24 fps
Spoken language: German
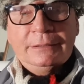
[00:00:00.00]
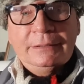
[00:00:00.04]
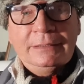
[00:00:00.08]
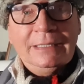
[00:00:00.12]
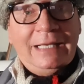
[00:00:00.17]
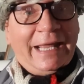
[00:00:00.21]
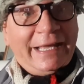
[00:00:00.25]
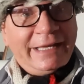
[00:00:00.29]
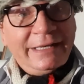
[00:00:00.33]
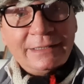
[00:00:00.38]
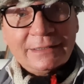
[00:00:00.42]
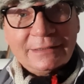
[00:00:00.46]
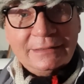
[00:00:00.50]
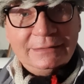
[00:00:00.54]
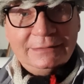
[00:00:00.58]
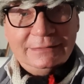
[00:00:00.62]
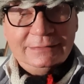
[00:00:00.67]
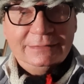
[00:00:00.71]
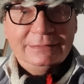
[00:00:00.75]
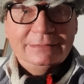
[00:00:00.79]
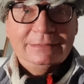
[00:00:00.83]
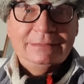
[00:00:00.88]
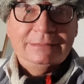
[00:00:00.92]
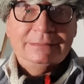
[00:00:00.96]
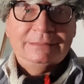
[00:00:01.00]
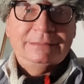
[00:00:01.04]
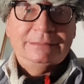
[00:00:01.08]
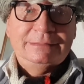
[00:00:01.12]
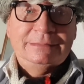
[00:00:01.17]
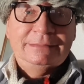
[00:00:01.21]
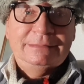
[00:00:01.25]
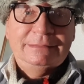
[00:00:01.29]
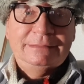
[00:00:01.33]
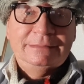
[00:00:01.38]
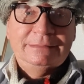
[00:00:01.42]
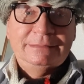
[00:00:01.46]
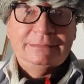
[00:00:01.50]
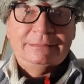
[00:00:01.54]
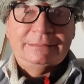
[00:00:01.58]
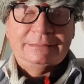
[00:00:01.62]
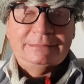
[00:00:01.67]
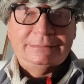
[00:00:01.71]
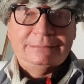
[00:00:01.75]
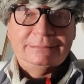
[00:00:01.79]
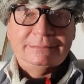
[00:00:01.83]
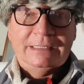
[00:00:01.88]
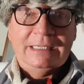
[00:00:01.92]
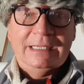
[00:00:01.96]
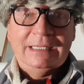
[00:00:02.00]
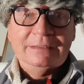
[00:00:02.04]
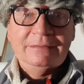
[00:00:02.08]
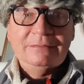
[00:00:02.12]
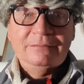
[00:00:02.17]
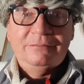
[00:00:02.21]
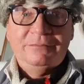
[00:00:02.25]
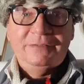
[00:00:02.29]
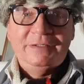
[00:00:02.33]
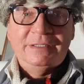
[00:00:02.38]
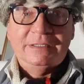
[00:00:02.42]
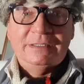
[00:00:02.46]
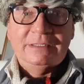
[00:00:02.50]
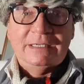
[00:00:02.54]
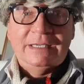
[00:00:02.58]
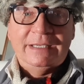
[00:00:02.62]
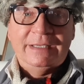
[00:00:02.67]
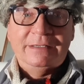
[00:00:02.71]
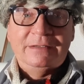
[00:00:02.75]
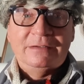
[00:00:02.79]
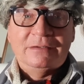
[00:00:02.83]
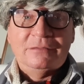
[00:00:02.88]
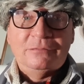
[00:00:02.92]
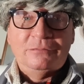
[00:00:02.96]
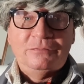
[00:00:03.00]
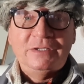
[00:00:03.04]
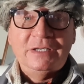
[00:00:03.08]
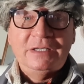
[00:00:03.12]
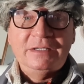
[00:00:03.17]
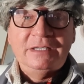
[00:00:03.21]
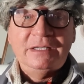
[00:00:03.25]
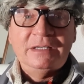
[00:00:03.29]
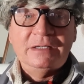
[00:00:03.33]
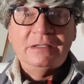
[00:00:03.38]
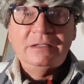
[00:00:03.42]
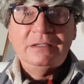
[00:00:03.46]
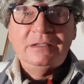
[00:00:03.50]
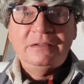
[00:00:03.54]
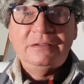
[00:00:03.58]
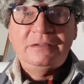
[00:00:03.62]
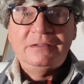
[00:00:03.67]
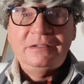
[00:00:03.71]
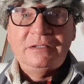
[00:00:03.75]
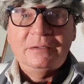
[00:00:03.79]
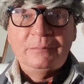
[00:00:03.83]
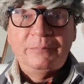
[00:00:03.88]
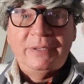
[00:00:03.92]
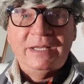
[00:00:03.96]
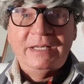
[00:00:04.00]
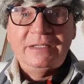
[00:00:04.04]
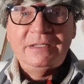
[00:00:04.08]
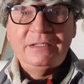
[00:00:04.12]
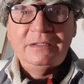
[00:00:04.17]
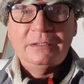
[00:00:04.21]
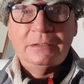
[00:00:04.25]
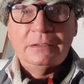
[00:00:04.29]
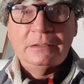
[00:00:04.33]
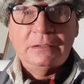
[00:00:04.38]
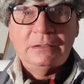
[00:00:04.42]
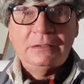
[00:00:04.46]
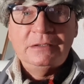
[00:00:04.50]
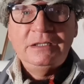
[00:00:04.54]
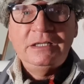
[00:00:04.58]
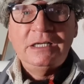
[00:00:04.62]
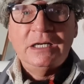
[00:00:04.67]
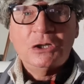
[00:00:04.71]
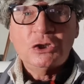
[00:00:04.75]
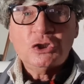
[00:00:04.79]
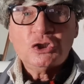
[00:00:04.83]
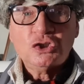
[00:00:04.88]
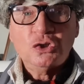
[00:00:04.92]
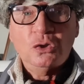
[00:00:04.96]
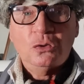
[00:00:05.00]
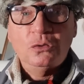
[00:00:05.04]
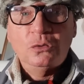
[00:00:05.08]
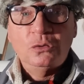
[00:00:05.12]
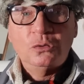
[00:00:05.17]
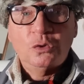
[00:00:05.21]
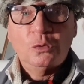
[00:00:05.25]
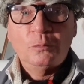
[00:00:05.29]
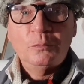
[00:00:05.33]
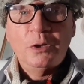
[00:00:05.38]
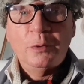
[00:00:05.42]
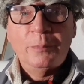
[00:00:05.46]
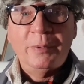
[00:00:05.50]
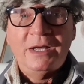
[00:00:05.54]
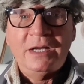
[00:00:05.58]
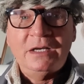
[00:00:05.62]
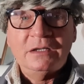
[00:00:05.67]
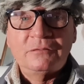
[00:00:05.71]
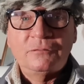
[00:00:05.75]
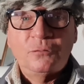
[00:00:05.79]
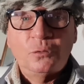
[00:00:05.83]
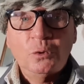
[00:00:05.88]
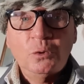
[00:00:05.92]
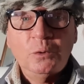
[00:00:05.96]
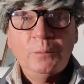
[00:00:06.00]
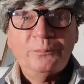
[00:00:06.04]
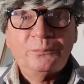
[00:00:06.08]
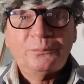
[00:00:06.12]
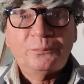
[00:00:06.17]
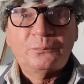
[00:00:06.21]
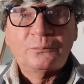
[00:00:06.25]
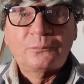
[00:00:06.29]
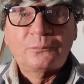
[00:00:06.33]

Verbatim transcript: Leider äh, hatten wir eine Vierjährige, die in Berlin niedergestochen und umgebracht wurde.